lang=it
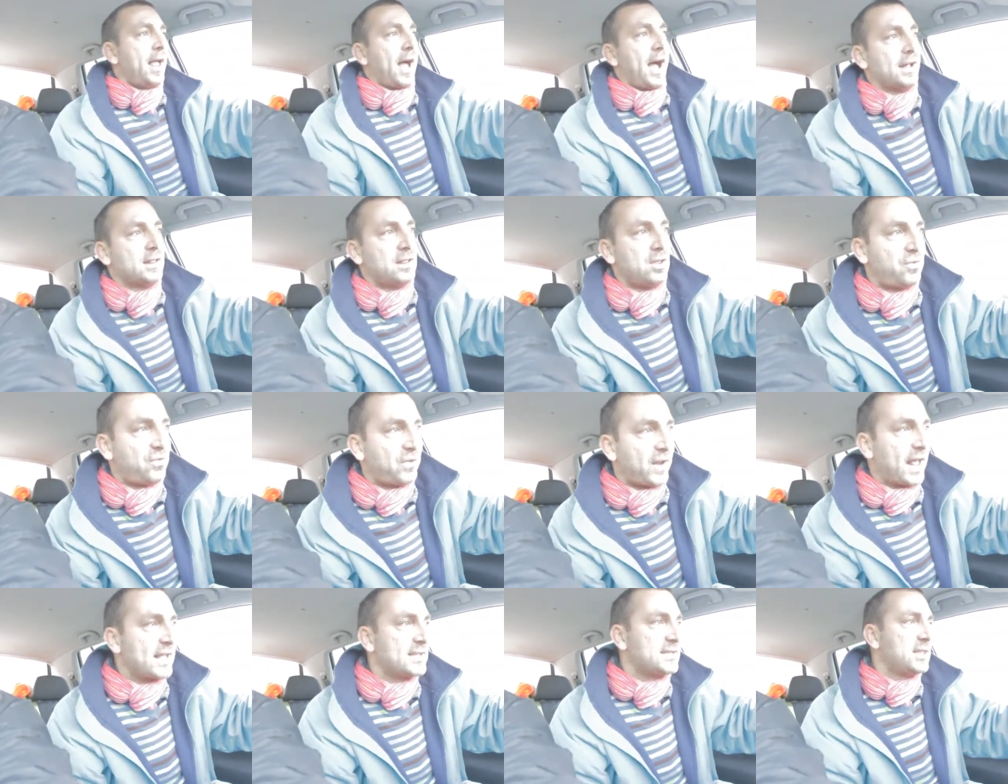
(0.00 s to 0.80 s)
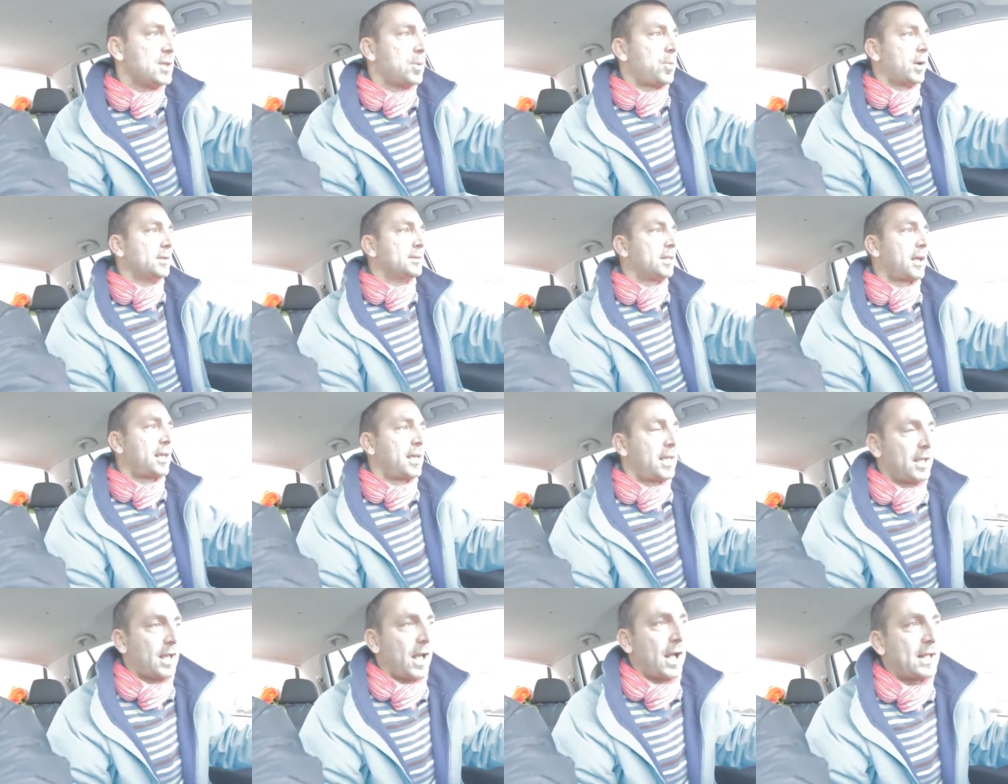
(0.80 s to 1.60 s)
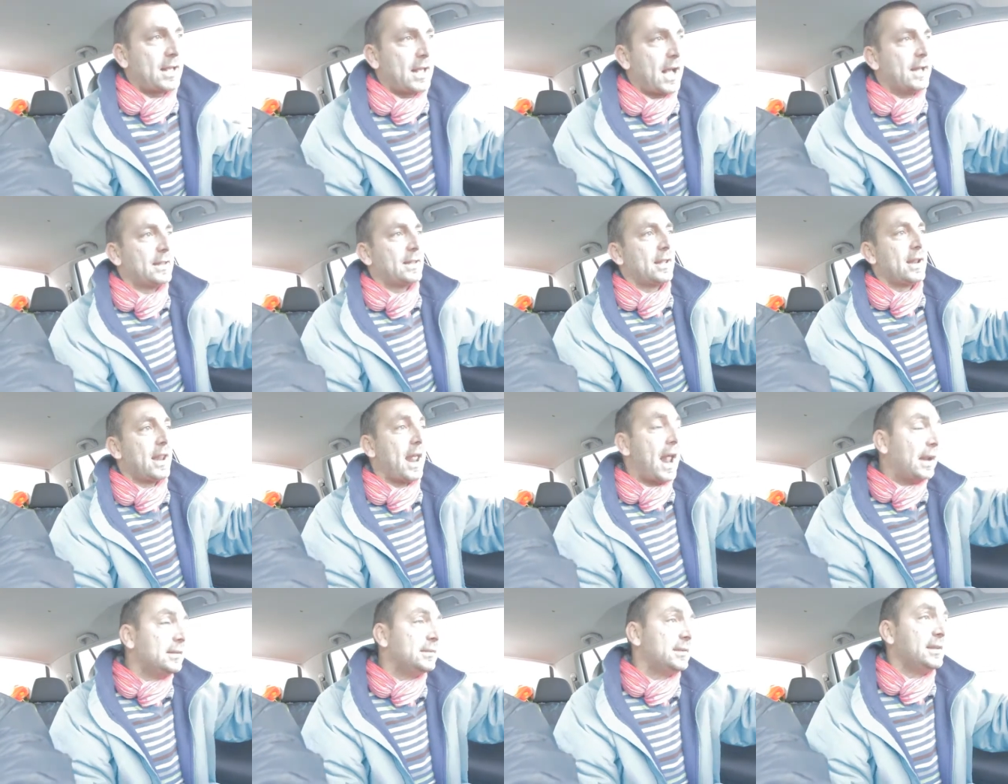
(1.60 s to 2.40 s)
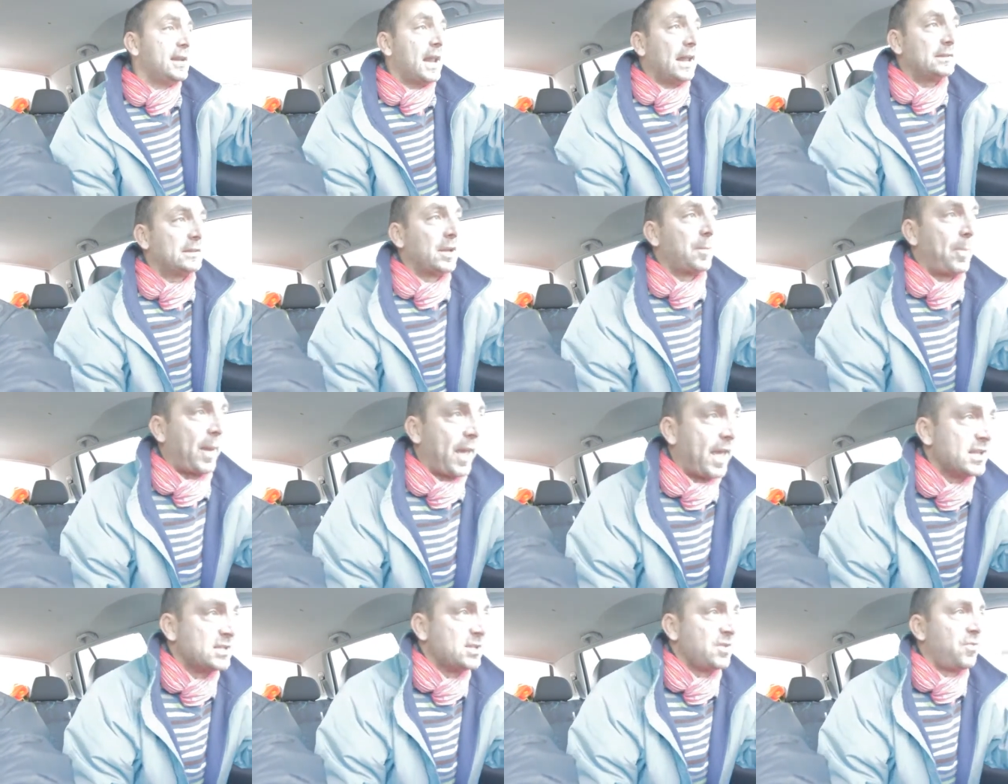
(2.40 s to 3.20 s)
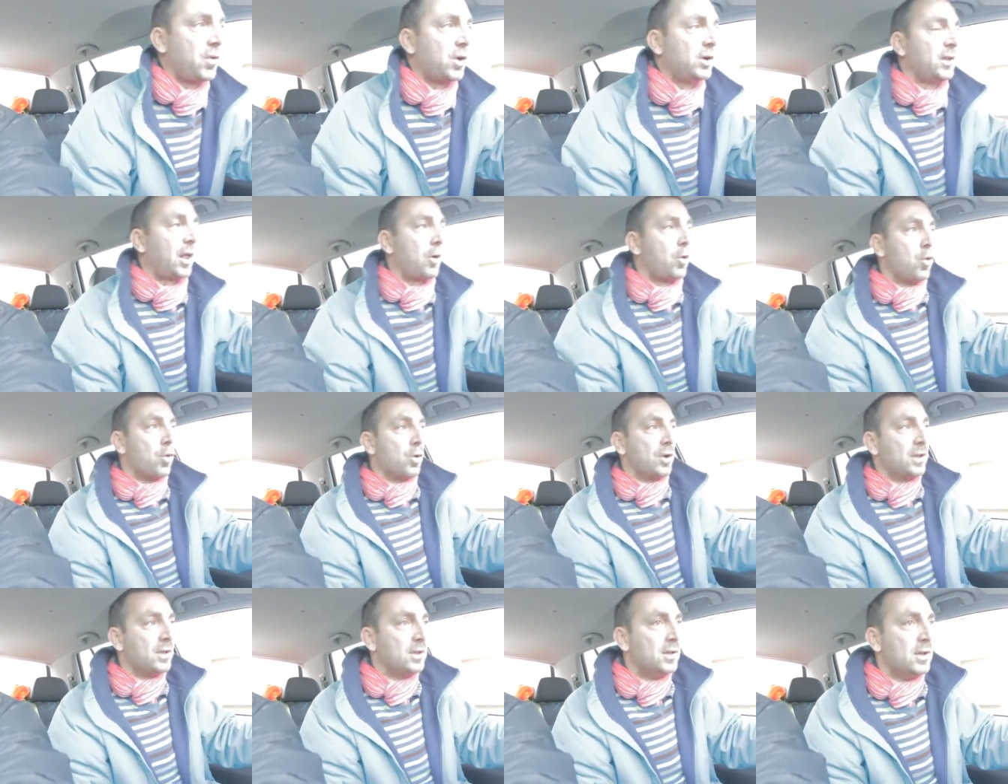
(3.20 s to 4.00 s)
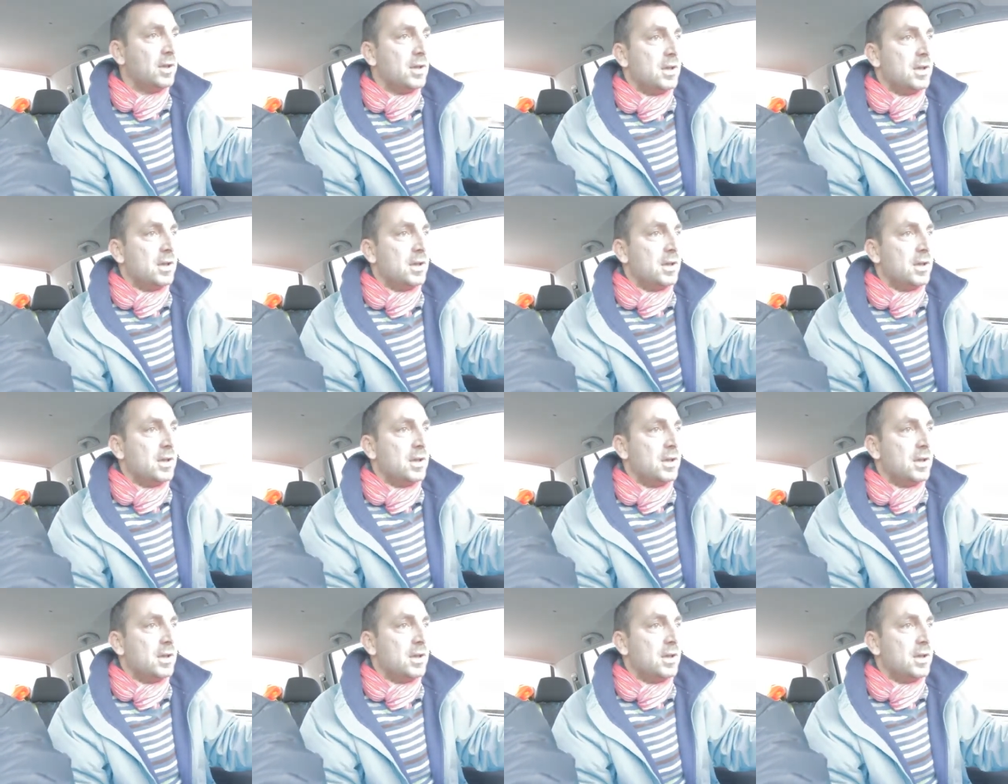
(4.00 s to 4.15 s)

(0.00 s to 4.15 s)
a differenza di quanto accade in altri paesi fuori da noi,